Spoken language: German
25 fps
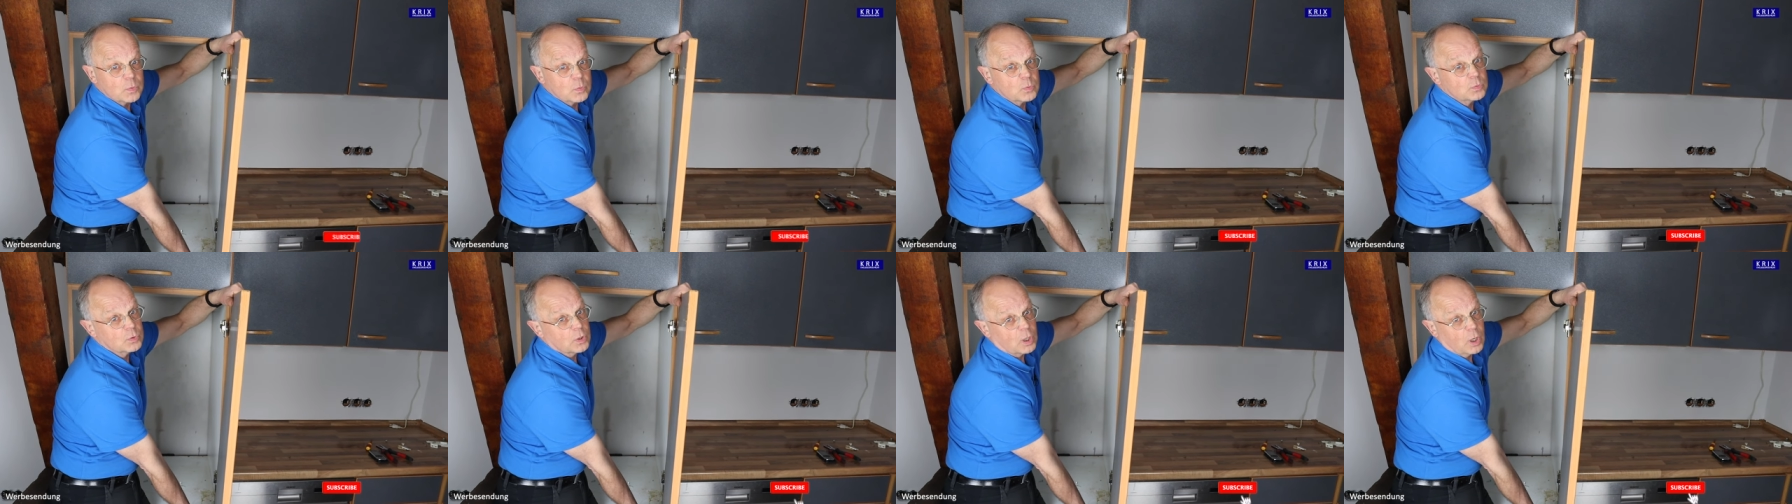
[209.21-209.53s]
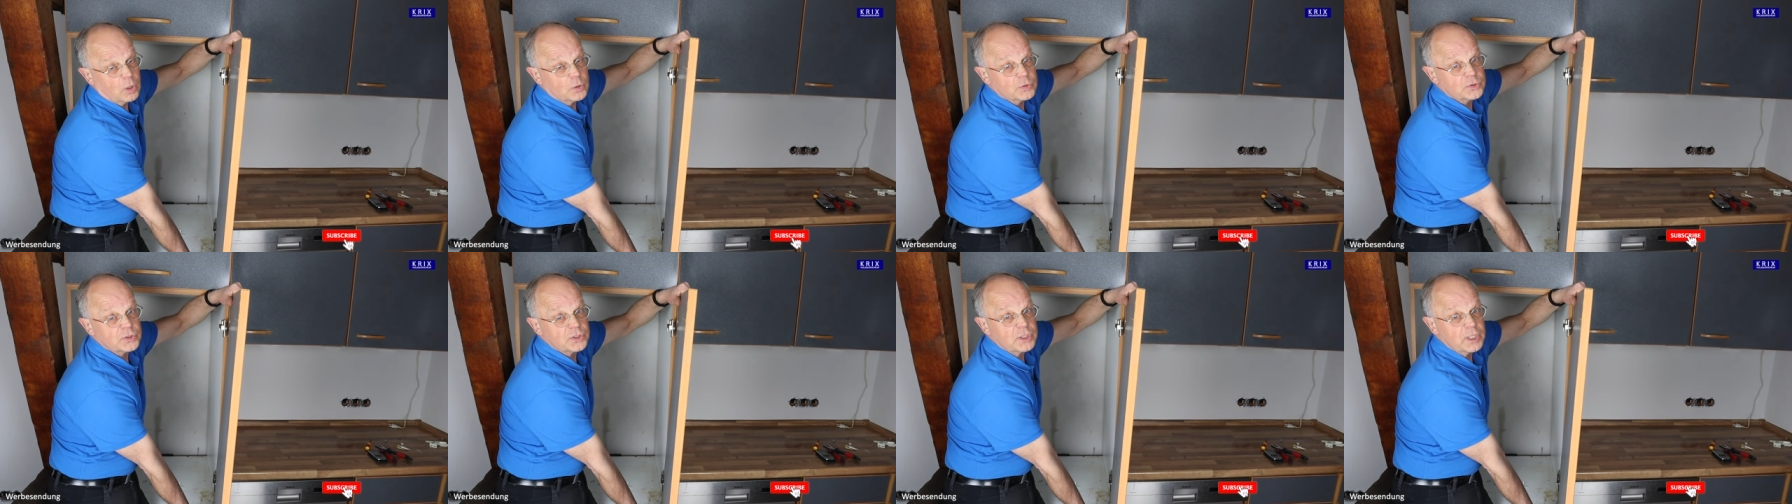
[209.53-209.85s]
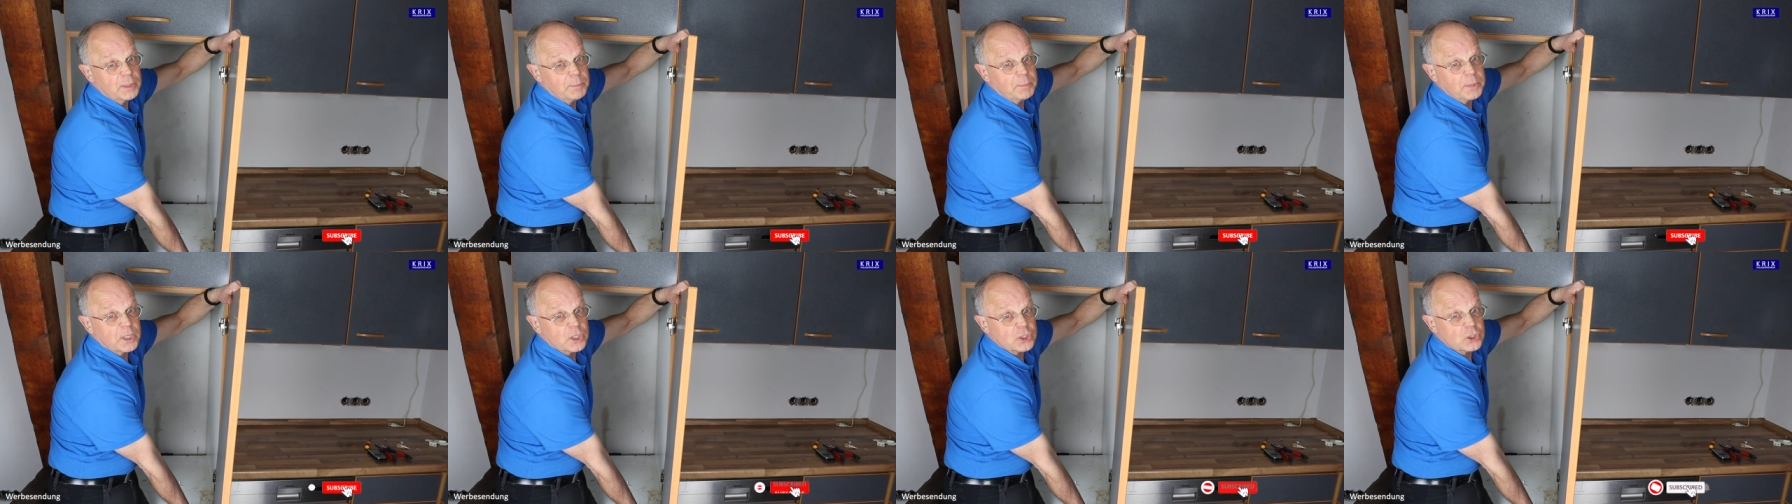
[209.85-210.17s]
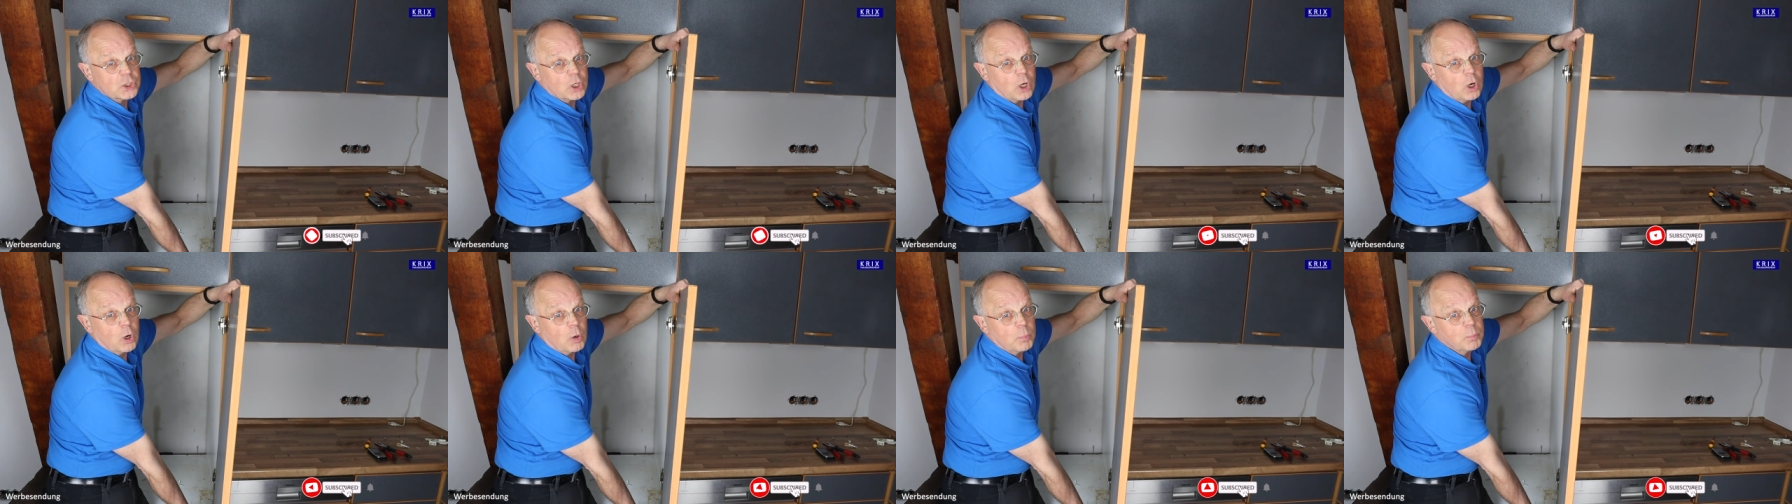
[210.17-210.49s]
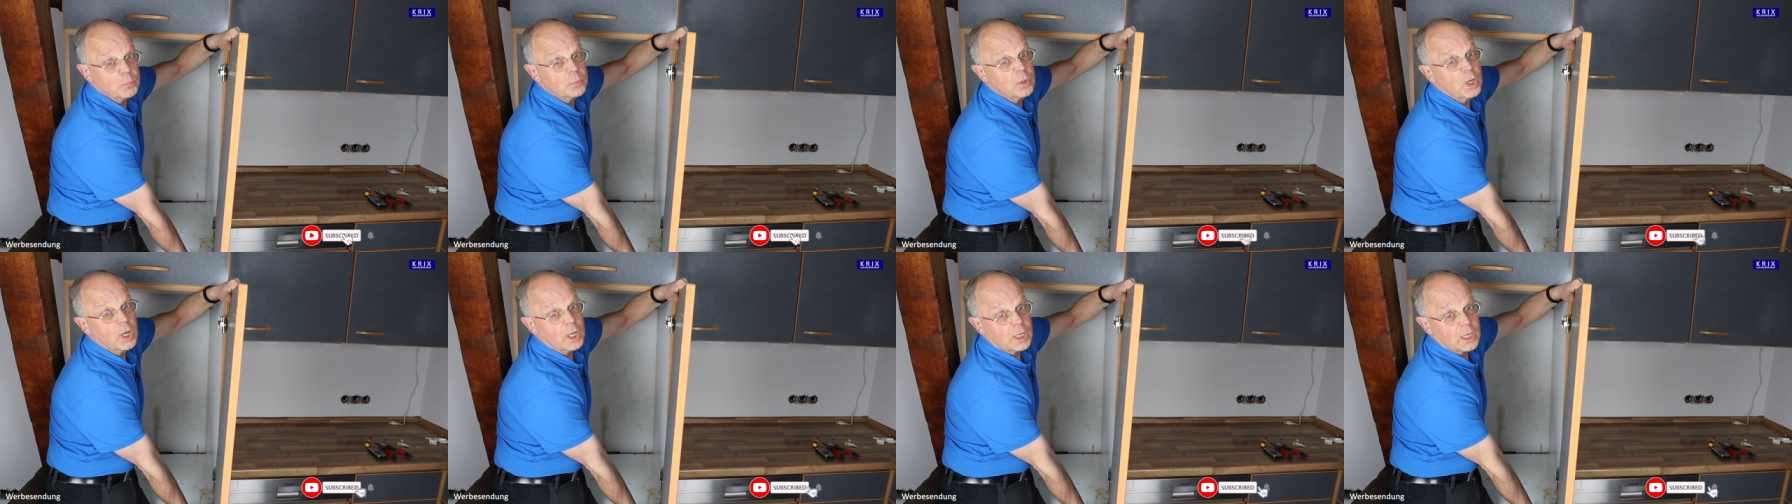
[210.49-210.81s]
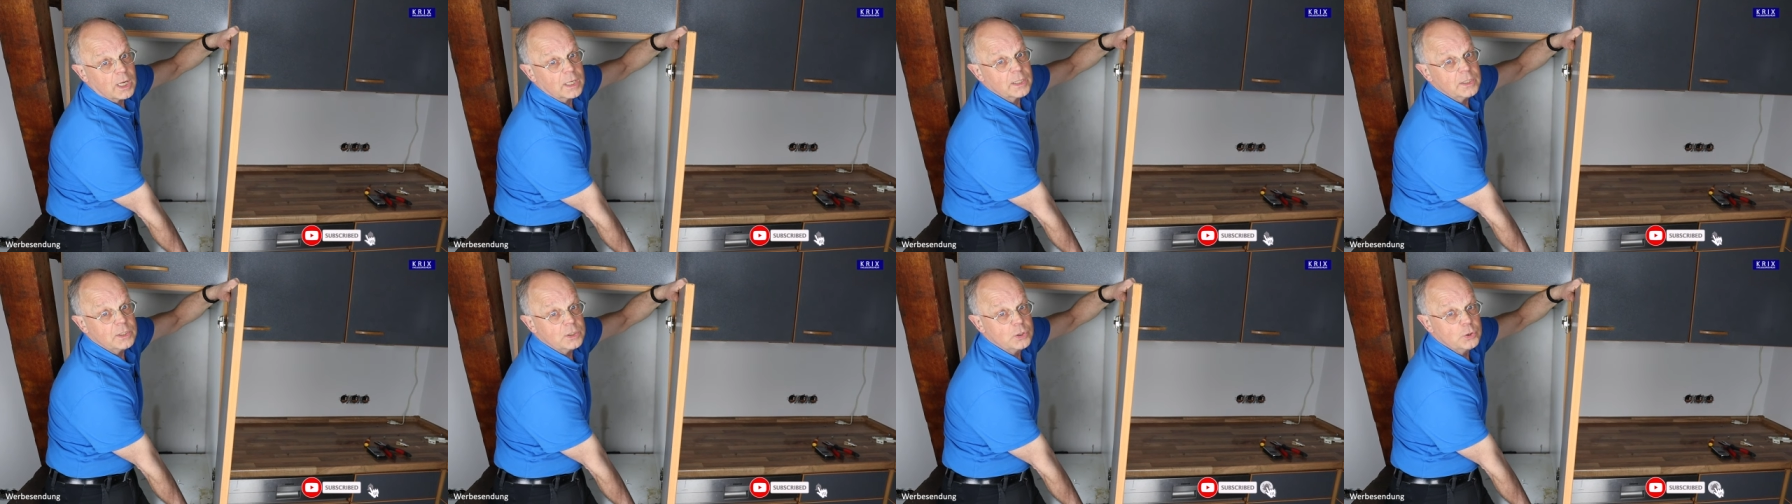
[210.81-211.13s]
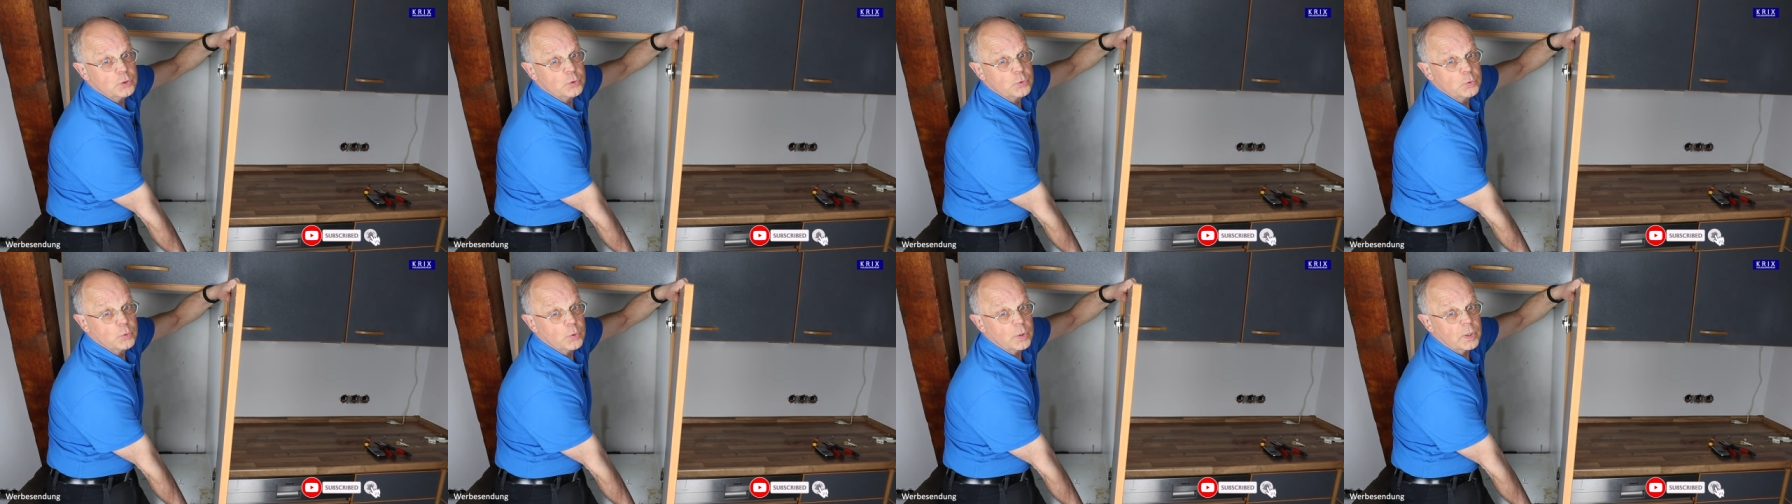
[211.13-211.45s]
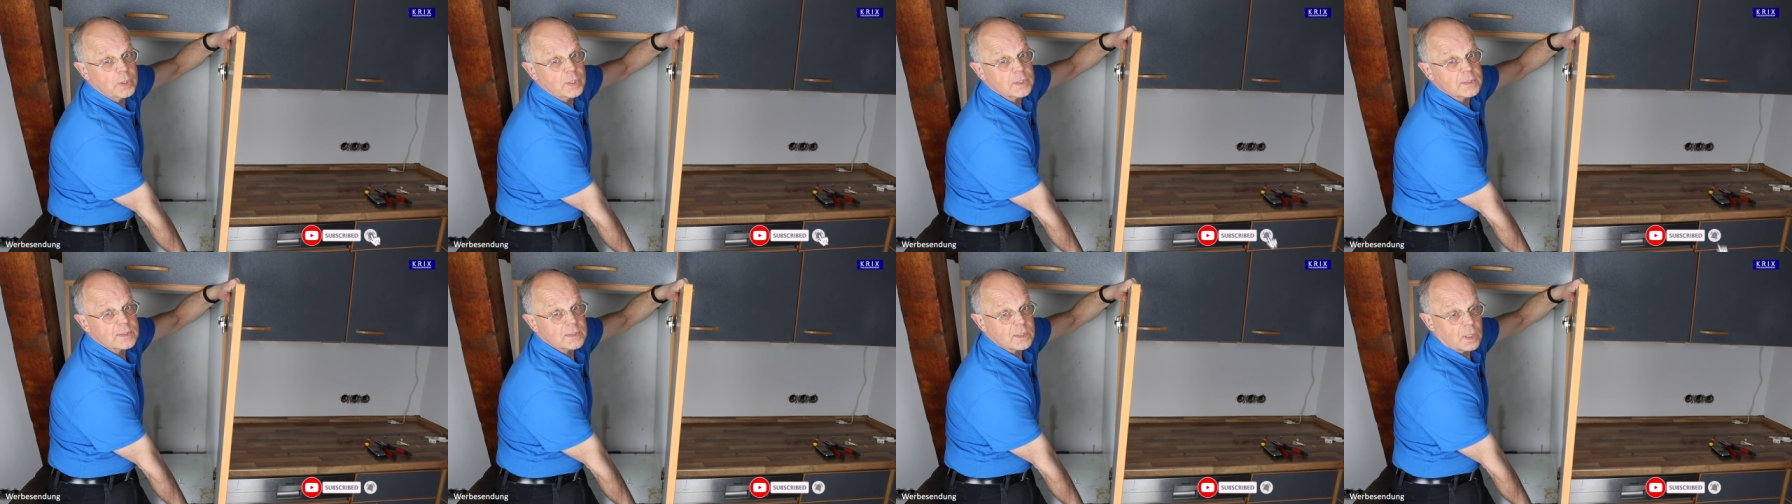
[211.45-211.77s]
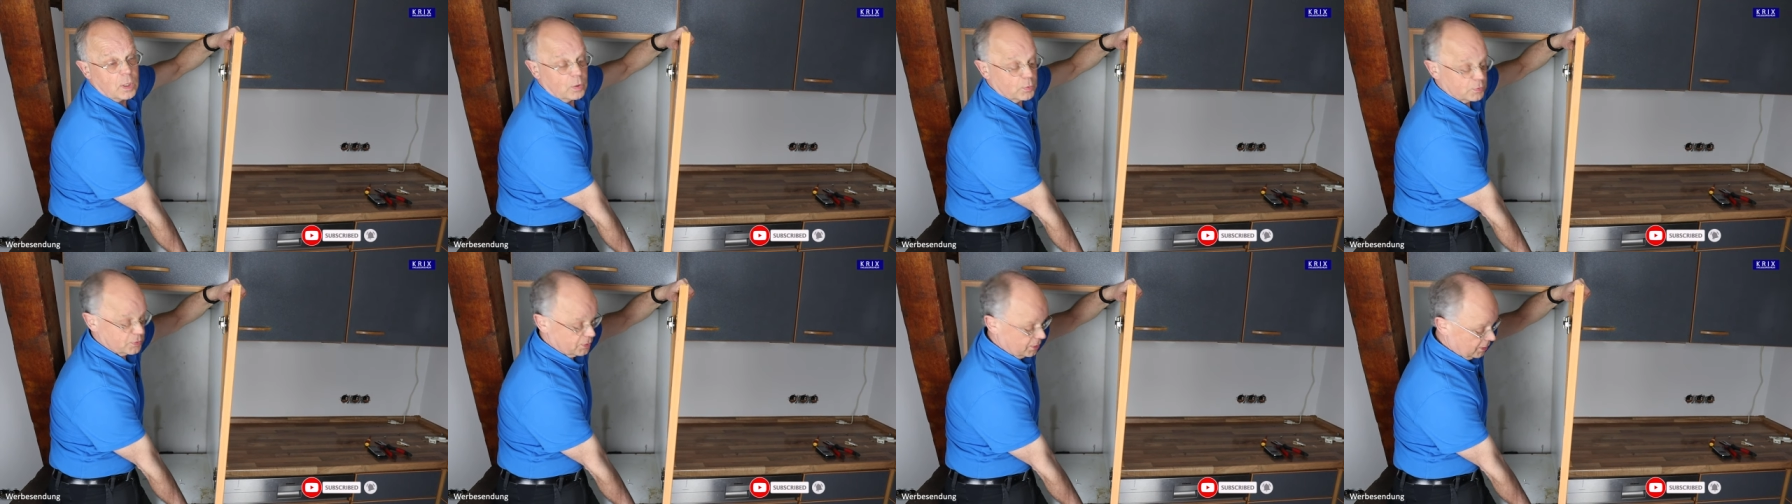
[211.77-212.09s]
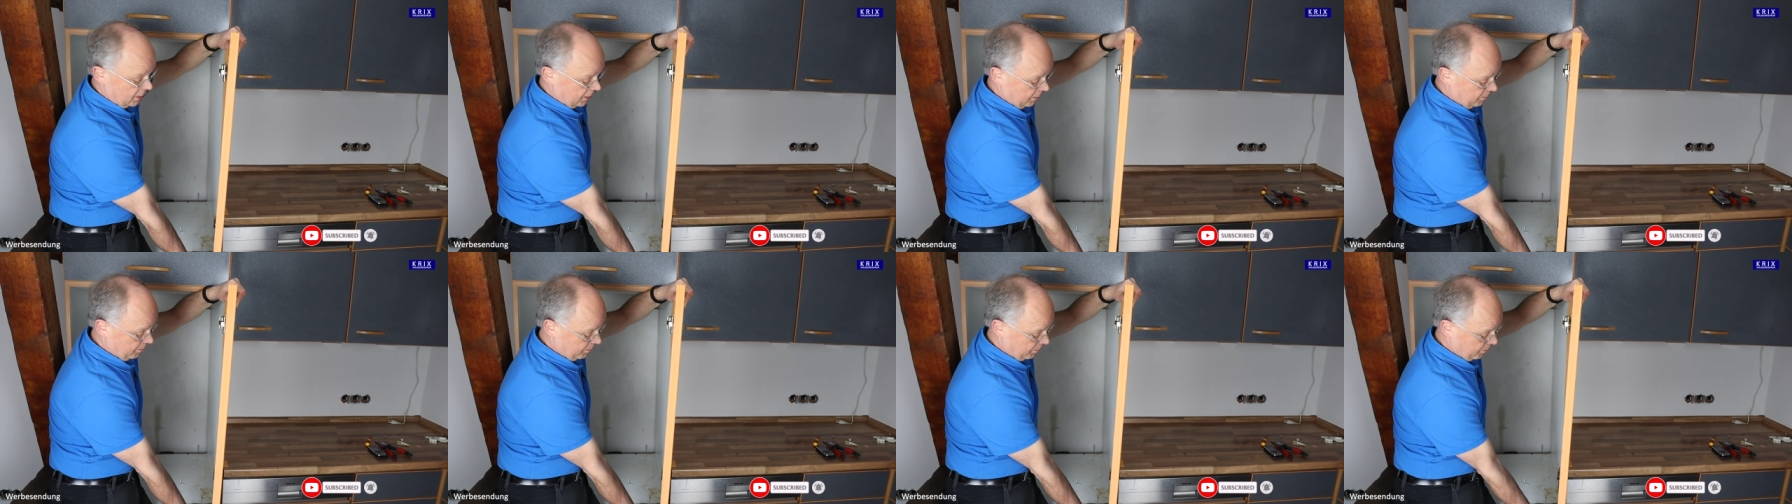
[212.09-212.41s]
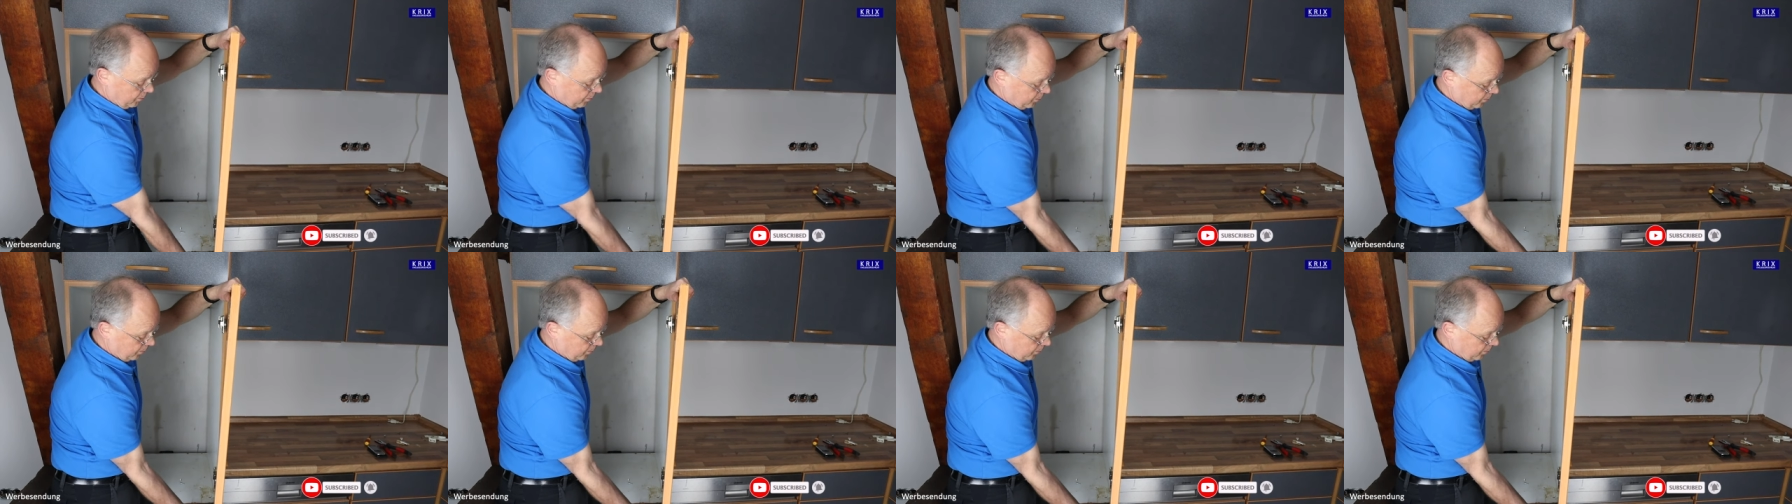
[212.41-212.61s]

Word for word: und Rausnehmen der Schrauben kann ich die Tür jetzt rausnehmen.